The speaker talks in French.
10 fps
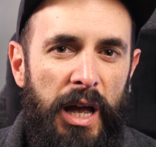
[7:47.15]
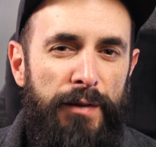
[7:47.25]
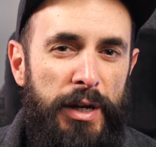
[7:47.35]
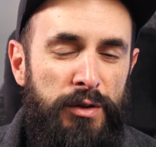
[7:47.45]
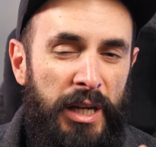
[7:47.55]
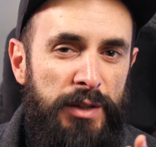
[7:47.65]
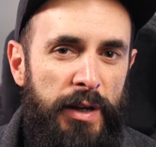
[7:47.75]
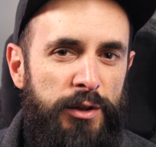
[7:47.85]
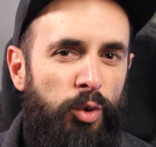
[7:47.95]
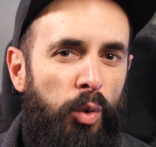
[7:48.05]
avec une
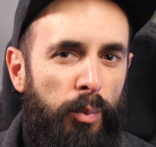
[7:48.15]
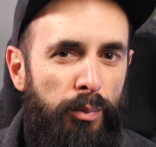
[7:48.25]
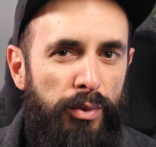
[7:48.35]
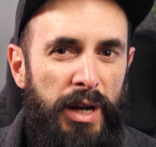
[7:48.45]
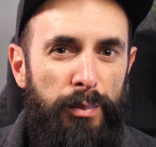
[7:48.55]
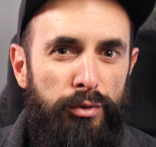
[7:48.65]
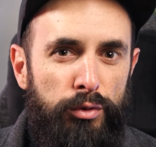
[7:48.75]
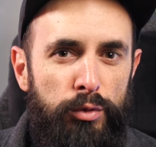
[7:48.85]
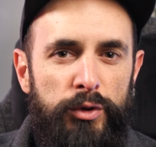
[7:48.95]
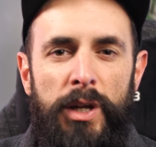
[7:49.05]
activation bien plus
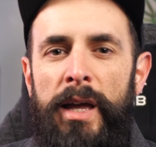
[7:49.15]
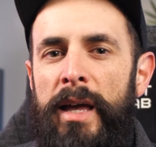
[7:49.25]
douce